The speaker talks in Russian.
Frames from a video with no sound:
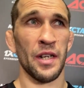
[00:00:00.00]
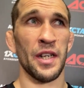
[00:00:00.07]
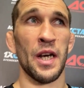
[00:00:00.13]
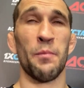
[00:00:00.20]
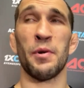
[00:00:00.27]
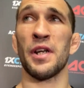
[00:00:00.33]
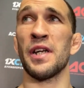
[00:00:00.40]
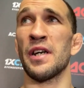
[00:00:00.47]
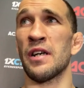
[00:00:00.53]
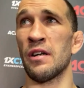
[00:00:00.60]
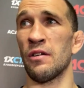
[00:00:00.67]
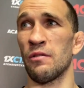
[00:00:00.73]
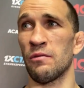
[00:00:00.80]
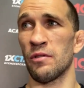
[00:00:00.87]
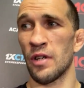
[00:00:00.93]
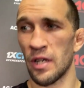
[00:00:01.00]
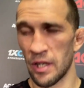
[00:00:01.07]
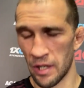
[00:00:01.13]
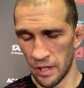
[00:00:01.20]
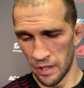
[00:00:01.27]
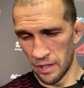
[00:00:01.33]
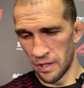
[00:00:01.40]
Я приехал
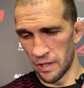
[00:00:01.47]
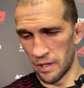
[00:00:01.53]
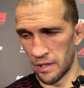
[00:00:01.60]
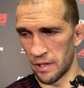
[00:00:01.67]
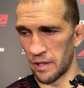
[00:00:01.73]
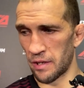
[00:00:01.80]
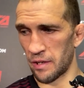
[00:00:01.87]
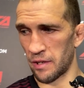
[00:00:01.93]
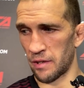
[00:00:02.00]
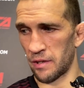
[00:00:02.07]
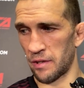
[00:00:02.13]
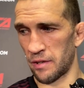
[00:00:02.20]
э,